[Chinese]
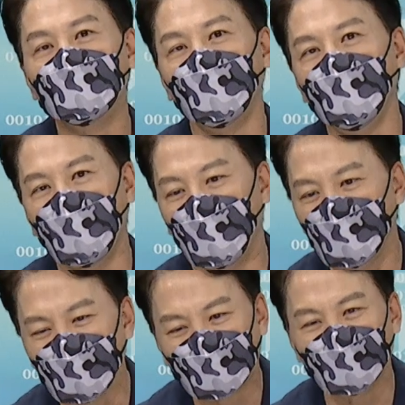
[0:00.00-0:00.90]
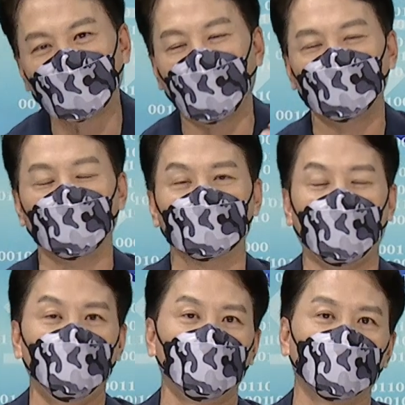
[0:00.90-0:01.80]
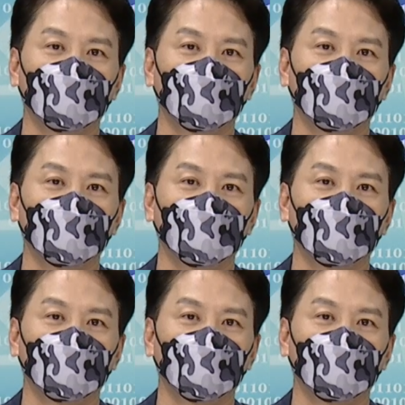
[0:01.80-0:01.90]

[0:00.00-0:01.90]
着利豪一起打江山，